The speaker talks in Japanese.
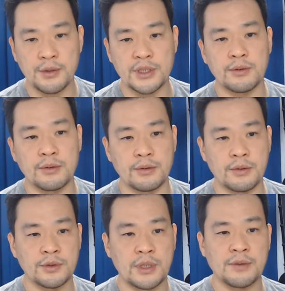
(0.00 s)
き大
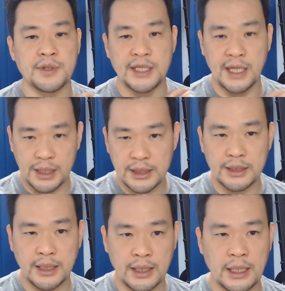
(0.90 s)
人の規範
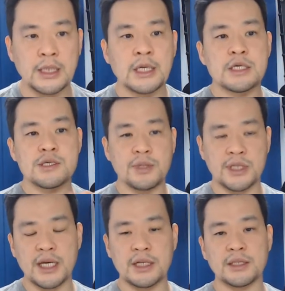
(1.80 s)
だったから、その
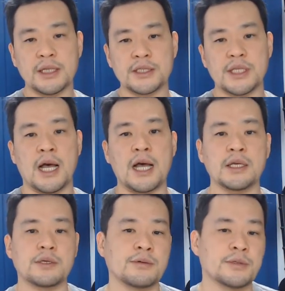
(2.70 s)
規範に対して反
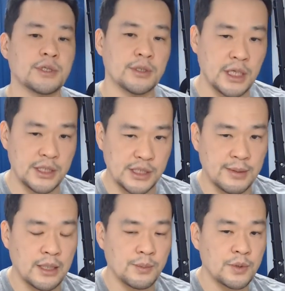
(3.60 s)
旗を翻した
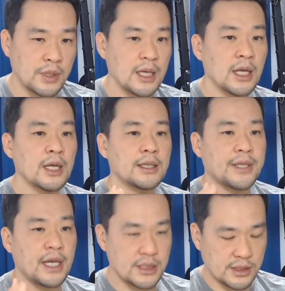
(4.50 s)
若者が、
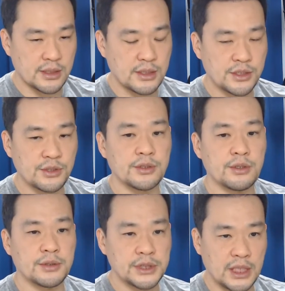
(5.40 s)
脱宗
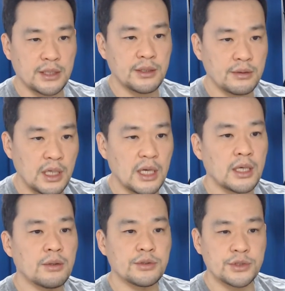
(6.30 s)
教をしたっていうの
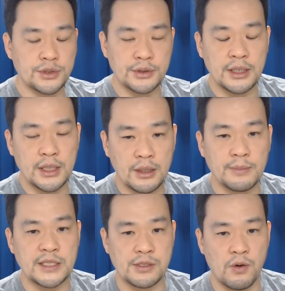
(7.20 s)
が60年代の
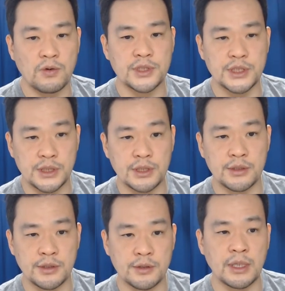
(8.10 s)
まず本心って
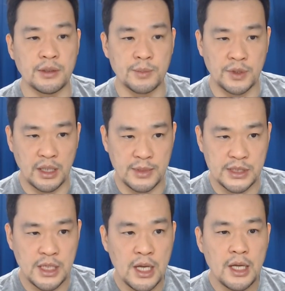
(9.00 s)
いう言われるものがありま
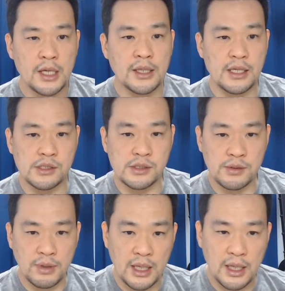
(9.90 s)
す。で、
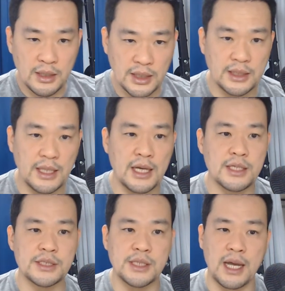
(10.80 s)
それに
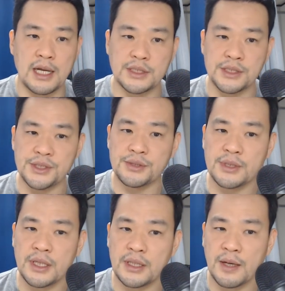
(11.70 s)
対して
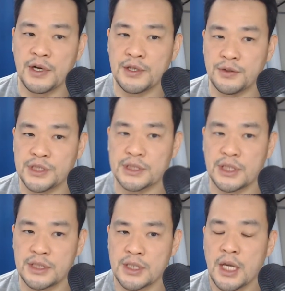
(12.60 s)
80年代は余震
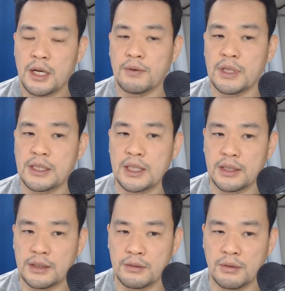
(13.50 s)
なんです。これ何
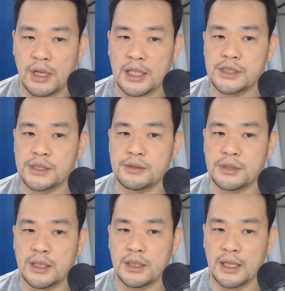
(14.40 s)
かっていうと、80
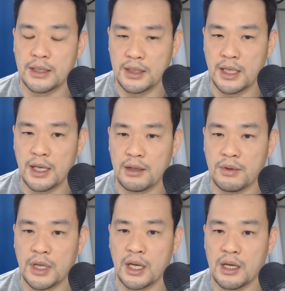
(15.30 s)
年代って
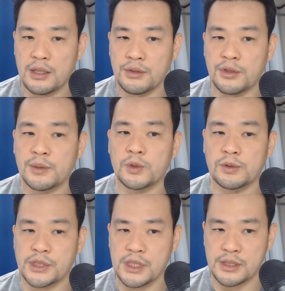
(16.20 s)
これ揺り
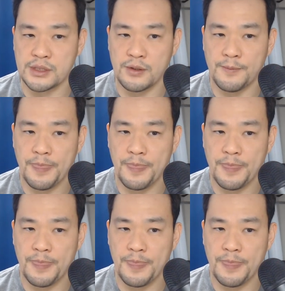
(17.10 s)
戻しなんですよ。